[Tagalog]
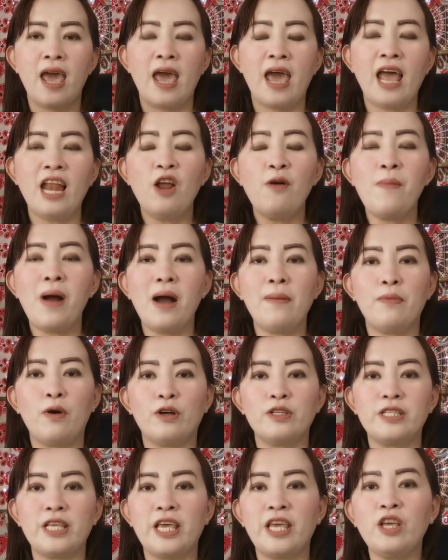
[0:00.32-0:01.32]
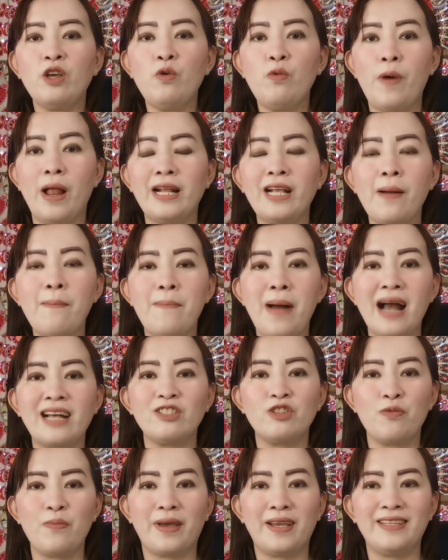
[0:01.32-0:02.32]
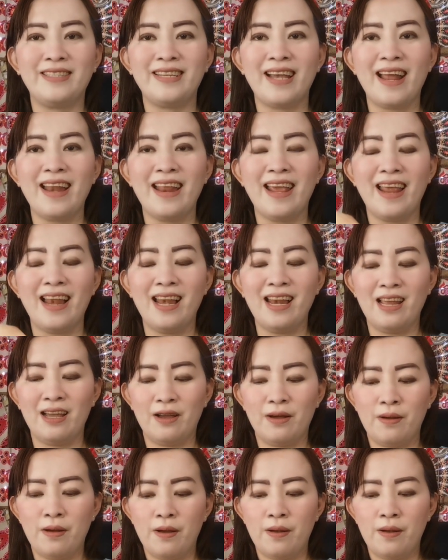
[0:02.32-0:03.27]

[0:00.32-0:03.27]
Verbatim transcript: Hello mga bossing! Welcome back to my channel!